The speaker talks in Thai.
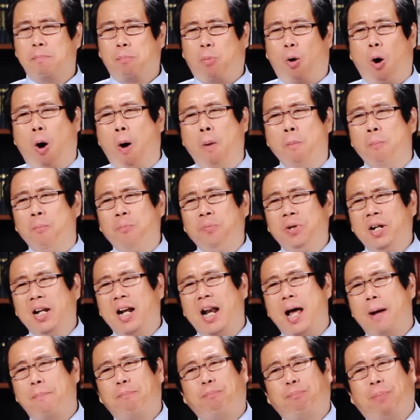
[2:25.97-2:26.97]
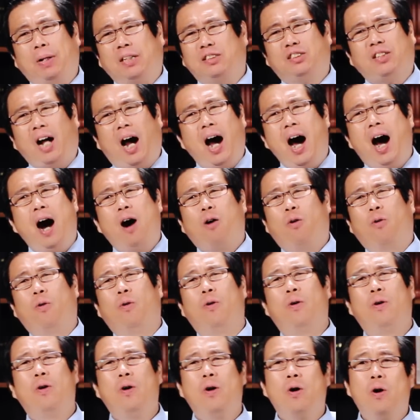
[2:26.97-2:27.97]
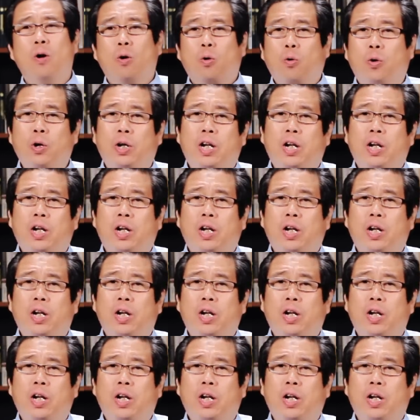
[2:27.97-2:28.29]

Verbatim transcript: ผมนี่แหละพระเจ้า คุ